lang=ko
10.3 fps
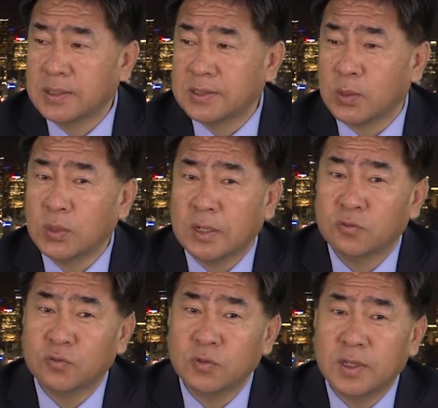사고 난
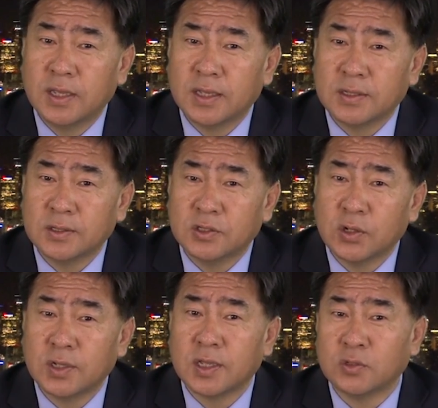후에 그
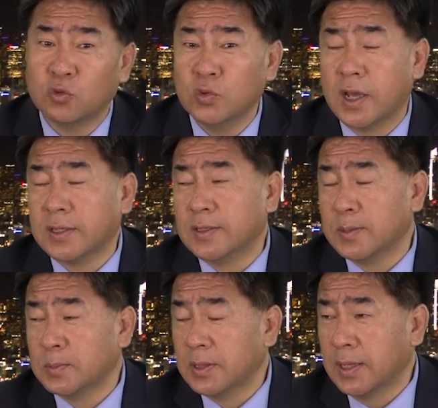처리가 중요하기
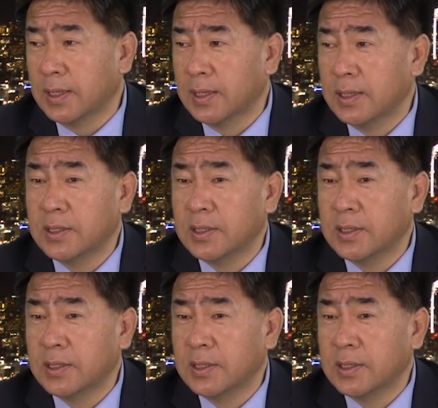때문에 네.